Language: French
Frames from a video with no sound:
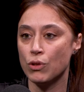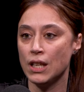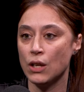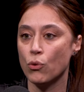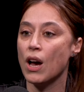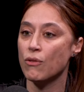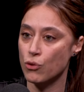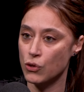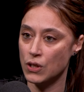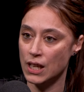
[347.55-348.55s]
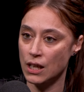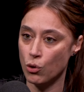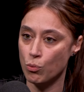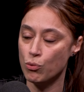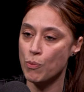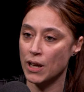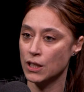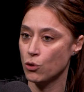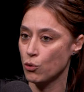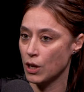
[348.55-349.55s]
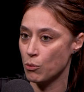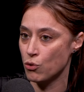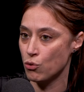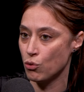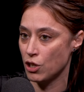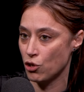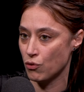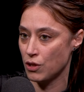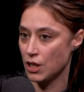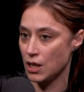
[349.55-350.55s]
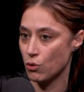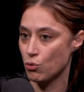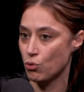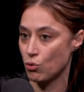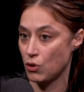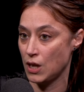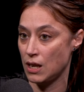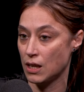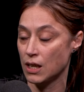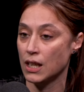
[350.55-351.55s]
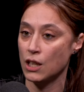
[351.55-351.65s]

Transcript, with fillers: est avancé plus particulièrement sur les chantiers du social